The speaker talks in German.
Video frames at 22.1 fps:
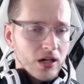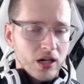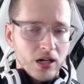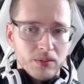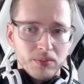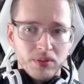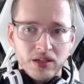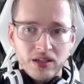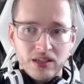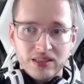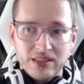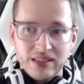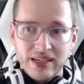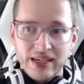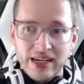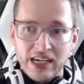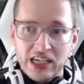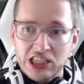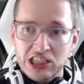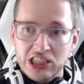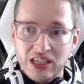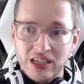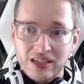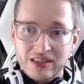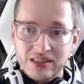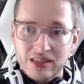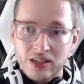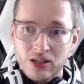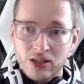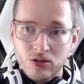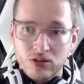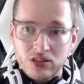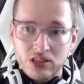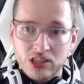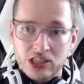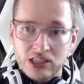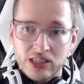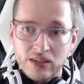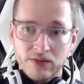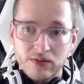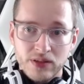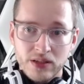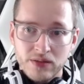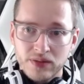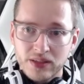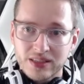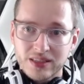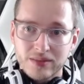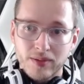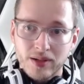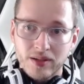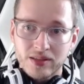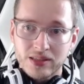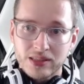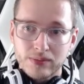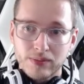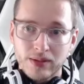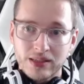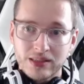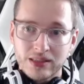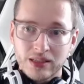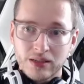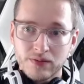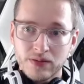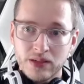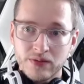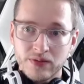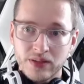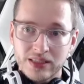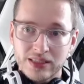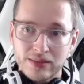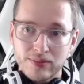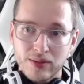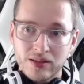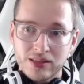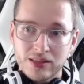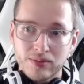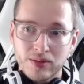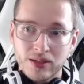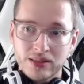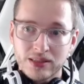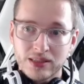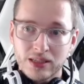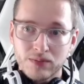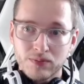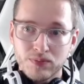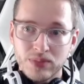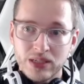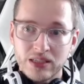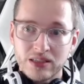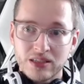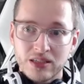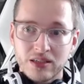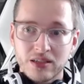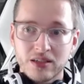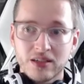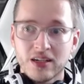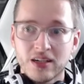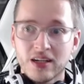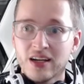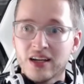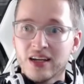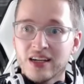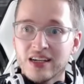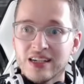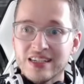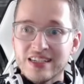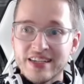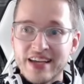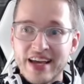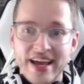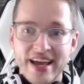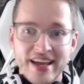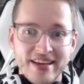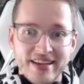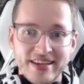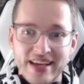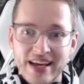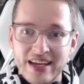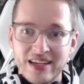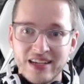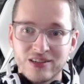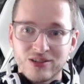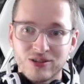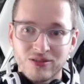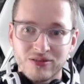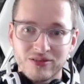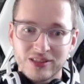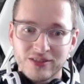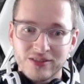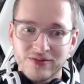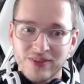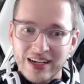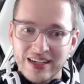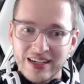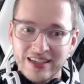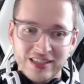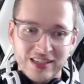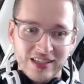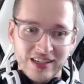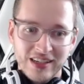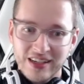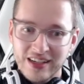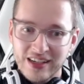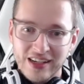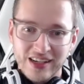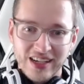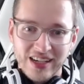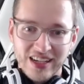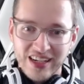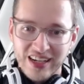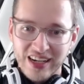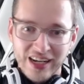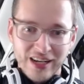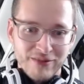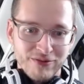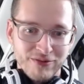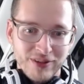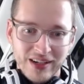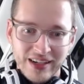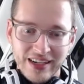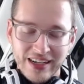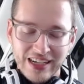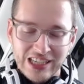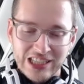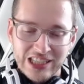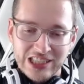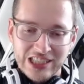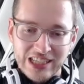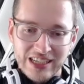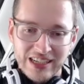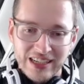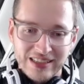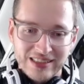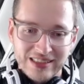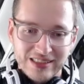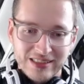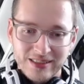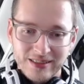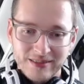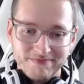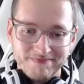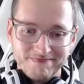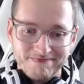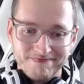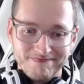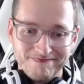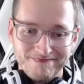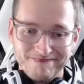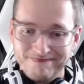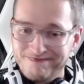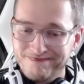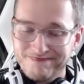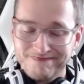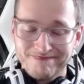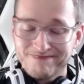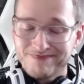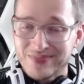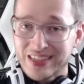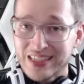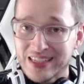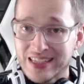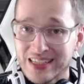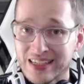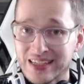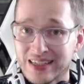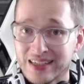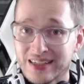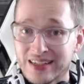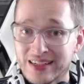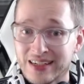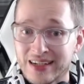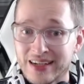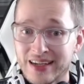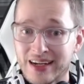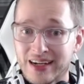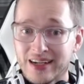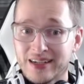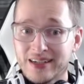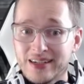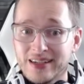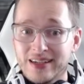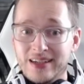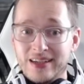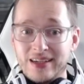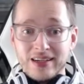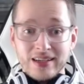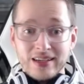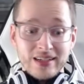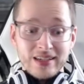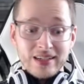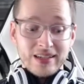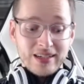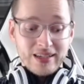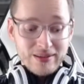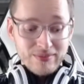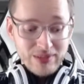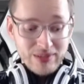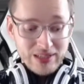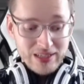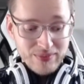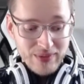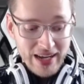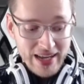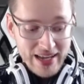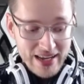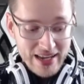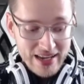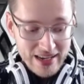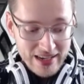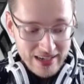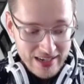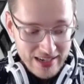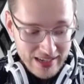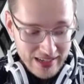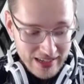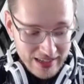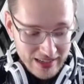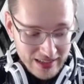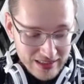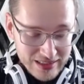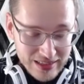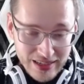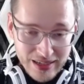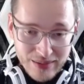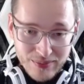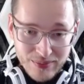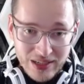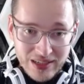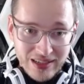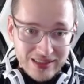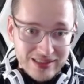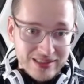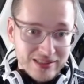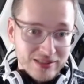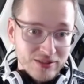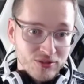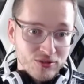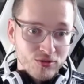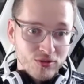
aber die Hashtags auch. Da steht FIFA 22, FIFA 22 Beta, EA Gate und so weiter. Einfach Hashtags, die, naja, mit dem eigentlichen Thema nichts zu